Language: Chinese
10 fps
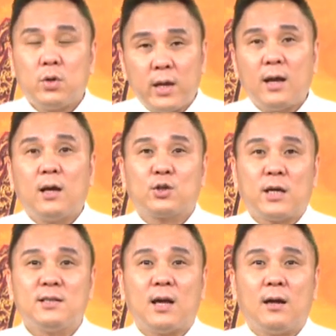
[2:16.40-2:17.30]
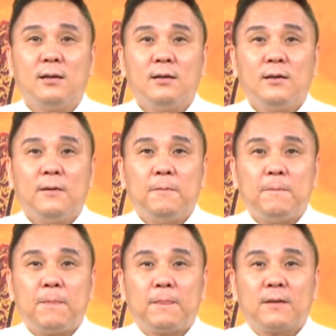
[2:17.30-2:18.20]
对呀，老船长。
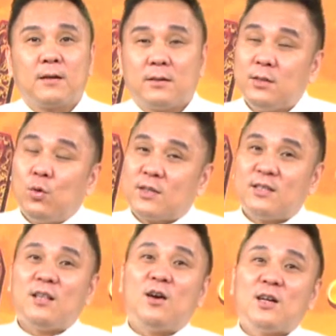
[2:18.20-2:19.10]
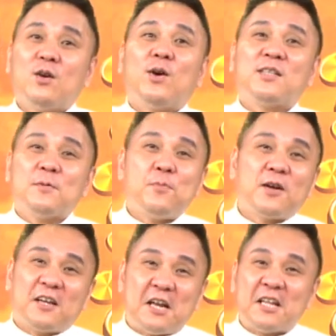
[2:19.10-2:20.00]
可是我知道各位是
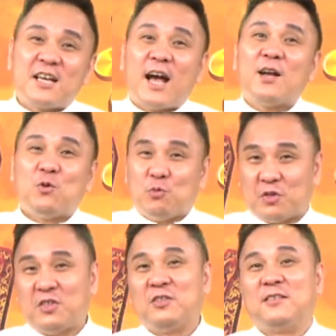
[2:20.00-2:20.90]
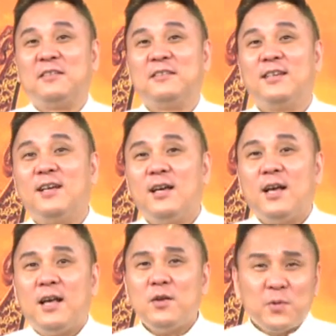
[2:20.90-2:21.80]
不可能离开股市的，
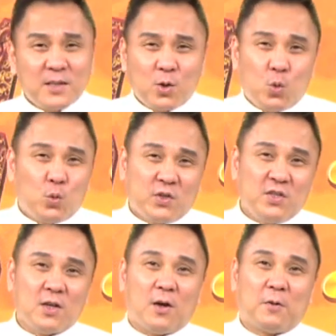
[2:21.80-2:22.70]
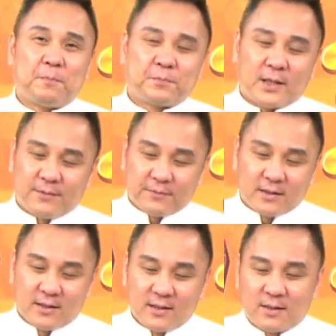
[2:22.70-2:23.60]
因为这股市哦，
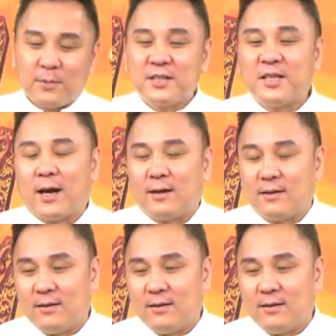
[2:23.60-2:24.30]
怎么讲？